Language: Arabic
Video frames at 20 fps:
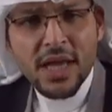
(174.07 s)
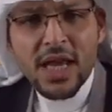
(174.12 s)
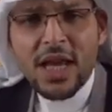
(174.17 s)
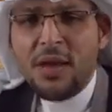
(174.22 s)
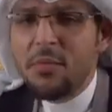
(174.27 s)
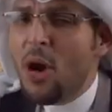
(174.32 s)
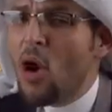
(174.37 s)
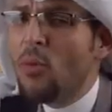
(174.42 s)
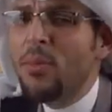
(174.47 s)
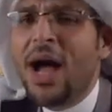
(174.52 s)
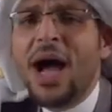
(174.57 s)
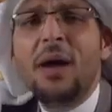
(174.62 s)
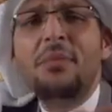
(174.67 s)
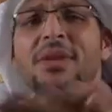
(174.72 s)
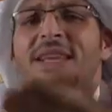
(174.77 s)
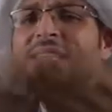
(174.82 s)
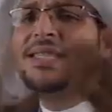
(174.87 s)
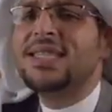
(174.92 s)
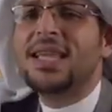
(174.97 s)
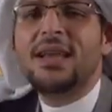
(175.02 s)
اللي ما هم
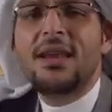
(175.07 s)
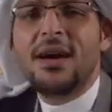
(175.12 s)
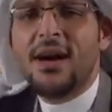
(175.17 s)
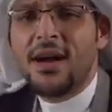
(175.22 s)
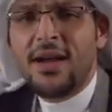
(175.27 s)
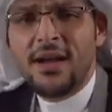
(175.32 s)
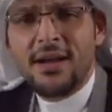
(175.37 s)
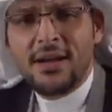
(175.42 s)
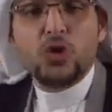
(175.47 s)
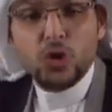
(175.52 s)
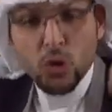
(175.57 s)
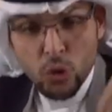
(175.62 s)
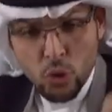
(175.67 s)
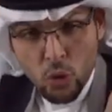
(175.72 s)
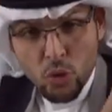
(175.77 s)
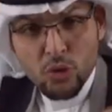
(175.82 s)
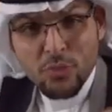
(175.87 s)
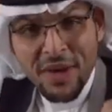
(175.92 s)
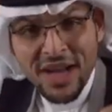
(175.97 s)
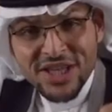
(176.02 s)
حاملين سلاح
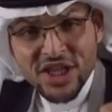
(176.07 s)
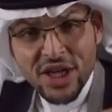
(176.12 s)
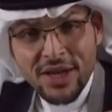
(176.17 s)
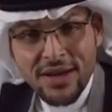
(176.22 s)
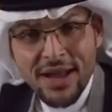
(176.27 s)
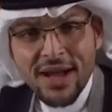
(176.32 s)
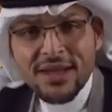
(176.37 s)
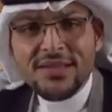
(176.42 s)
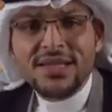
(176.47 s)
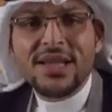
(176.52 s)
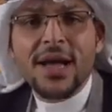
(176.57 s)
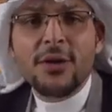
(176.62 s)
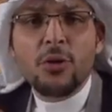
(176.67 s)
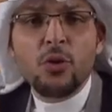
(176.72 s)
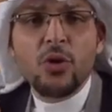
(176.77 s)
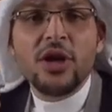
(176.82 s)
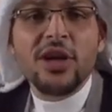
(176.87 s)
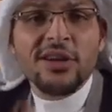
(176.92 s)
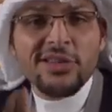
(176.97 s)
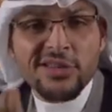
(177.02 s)
جنود ماجلان
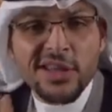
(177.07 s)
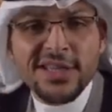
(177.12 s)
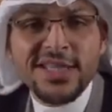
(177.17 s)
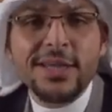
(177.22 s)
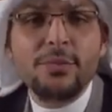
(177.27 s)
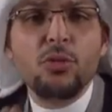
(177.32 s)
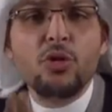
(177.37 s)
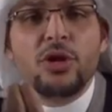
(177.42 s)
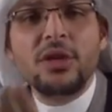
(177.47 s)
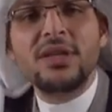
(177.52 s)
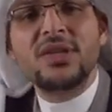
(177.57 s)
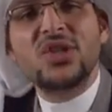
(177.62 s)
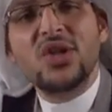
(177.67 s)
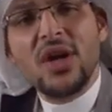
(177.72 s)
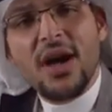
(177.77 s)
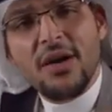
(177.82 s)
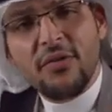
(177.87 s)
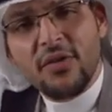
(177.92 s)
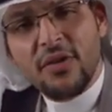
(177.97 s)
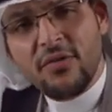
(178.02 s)
صاروا يغتصبوا
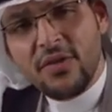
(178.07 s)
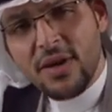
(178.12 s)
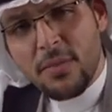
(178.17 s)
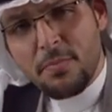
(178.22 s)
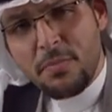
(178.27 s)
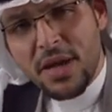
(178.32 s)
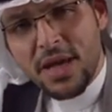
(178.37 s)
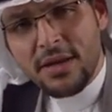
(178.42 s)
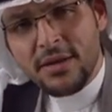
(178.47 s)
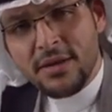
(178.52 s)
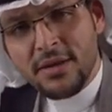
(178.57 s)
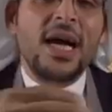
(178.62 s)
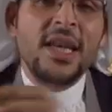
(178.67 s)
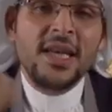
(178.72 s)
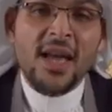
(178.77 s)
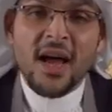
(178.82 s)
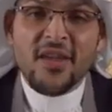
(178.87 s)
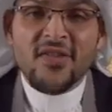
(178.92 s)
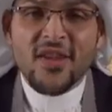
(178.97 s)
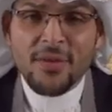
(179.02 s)
النساء في الفلبين
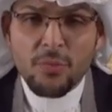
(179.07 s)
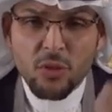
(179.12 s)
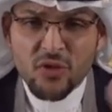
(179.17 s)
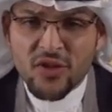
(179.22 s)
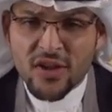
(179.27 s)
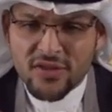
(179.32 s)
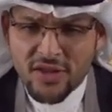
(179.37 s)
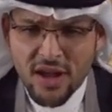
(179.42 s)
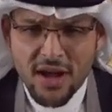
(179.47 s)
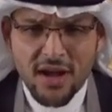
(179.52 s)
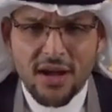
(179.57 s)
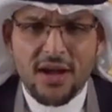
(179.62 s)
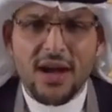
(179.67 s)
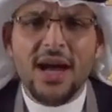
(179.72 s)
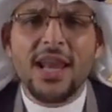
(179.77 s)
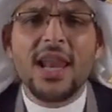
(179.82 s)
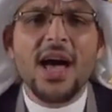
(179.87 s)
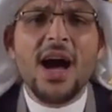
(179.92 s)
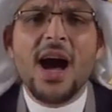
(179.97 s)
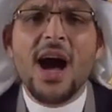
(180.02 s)
الناس البسطاء
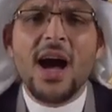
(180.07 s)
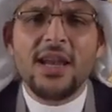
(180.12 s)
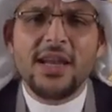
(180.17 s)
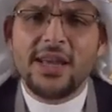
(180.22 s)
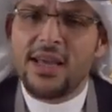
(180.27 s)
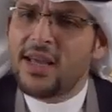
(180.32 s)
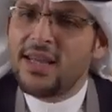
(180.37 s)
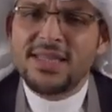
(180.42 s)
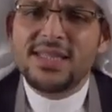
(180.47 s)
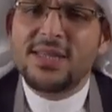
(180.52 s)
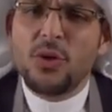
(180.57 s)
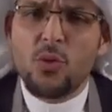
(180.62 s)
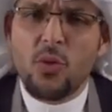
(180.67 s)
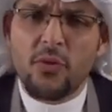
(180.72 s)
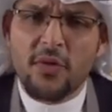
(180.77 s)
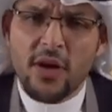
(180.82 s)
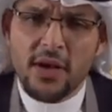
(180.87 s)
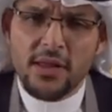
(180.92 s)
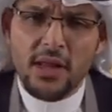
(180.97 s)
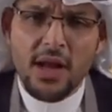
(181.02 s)
الأهالي ايش
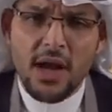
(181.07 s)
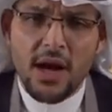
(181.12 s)
سووا في هذه